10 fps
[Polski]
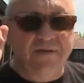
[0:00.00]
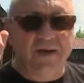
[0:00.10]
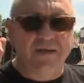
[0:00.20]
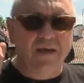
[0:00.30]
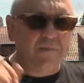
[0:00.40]

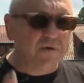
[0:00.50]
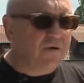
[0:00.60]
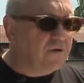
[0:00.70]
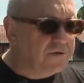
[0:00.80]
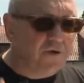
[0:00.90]
dla
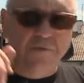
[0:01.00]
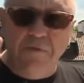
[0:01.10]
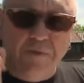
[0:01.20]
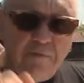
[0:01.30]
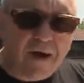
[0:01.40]
diabetologii
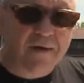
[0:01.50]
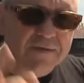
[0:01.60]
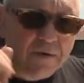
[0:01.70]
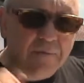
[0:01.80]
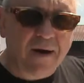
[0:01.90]
robimy
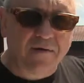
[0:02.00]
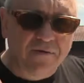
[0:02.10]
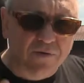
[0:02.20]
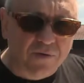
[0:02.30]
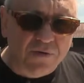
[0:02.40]
bardzo,
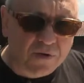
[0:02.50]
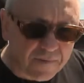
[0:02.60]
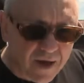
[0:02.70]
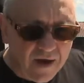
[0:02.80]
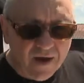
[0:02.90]
bardzo dużo.
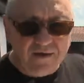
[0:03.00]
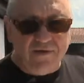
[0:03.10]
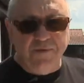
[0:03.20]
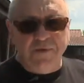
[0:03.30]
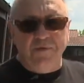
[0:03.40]

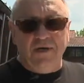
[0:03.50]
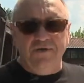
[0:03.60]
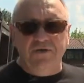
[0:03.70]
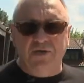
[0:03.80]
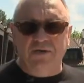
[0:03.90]
Zrobiliśmy dla
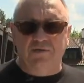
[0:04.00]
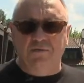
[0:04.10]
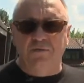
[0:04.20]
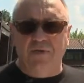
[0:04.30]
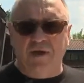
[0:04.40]
dzieci, teraz
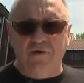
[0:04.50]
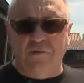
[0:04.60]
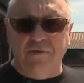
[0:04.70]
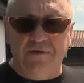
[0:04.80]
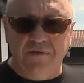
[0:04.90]
robimy dla
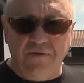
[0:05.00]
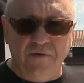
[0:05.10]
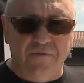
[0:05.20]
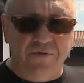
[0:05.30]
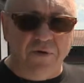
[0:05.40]
kobiet
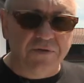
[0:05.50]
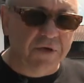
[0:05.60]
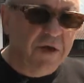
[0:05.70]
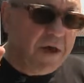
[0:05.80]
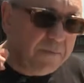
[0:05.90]
y, w ciąży.
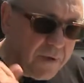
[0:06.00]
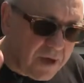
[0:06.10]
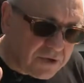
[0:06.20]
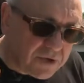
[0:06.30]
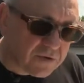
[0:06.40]

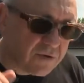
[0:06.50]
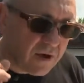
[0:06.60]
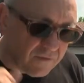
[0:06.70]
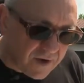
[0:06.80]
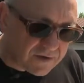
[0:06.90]
Miejcie to na
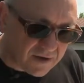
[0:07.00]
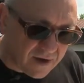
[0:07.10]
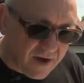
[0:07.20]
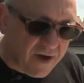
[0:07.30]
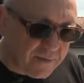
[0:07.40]
uwadze,
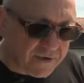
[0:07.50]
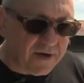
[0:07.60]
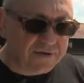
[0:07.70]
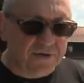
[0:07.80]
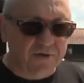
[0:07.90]

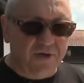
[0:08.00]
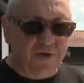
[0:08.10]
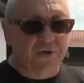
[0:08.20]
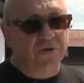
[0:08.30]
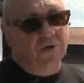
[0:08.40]
ponieważ jeżeli
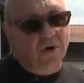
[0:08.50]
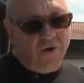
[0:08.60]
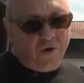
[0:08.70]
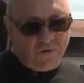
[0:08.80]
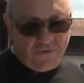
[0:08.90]

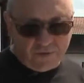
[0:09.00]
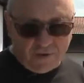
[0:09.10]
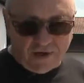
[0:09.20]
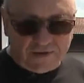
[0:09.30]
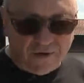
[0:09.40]
ktokolwiek,
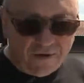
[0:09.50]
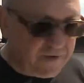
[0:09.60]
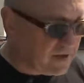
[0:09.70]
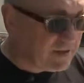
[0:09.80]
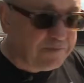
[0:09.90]

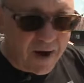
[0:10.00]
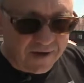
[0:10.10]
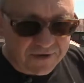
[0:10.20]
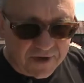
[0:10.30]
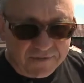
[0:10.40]
którakolwiek z
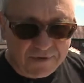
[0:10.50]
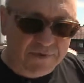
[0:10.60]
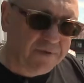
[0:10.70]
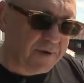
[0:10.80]
pań, dziewczyn będzie